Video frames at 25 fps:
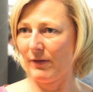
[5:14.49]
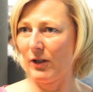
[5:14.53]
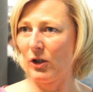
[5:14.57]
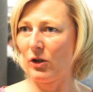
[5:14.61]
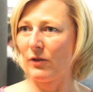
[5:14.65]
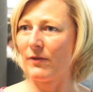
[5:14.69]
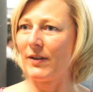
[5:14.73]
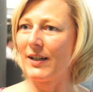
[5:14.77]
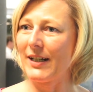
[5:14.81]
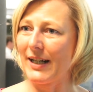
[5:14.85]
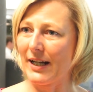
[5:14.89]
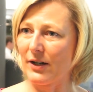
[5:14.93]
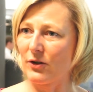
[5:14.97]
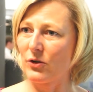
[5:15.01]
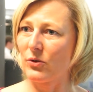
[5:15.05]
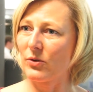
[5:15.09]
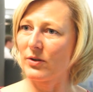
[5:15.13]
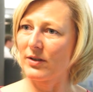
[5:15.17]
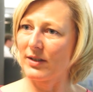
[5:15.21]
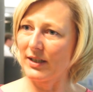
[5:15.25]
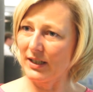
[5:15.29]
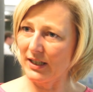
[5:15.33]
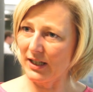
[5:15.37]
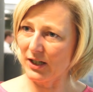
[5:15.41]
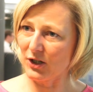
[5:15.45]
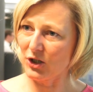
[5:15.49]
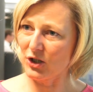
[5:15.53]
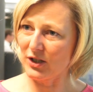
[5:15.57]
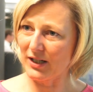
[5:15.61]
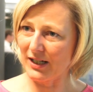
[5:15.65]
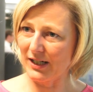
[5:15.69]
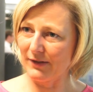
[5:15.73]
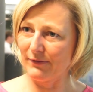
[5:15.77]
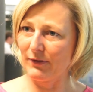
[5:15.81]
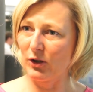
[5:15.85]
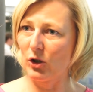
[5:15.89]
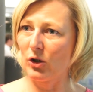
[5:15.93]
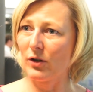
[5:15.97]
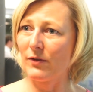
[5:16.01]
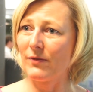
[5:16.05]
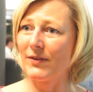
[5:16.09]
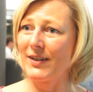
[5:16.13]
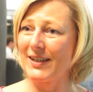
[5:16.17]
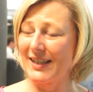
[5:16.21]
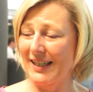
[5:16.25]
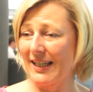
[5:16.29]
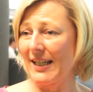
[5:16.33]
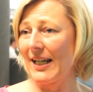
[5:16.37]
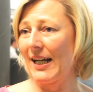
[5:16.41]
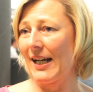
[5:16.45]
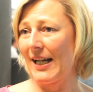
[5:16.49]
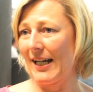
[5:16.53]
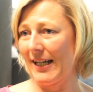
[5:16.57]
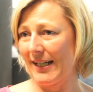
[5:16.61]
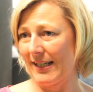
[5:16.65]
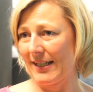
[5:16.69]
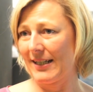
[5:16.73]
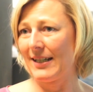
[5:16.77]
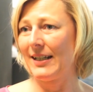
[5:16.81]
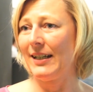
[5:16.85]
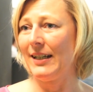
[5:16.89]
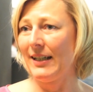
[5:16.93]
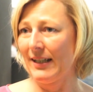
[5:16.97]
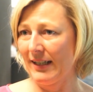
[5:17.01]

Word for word: Wie können wir Datenschutz sicherstellen? Wie können wir Sicherheit